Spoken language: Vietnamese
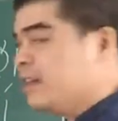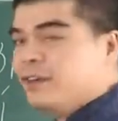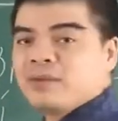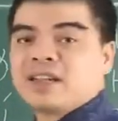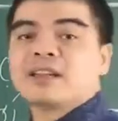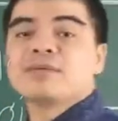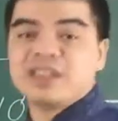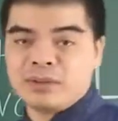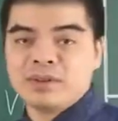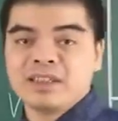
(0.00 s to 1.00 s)
tý và đến năm
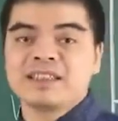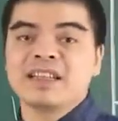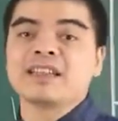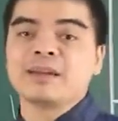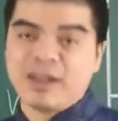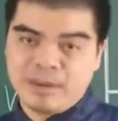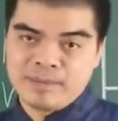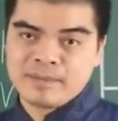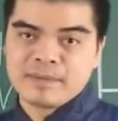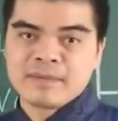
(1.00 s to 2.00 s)
xỉu thì sẽ là tam hợp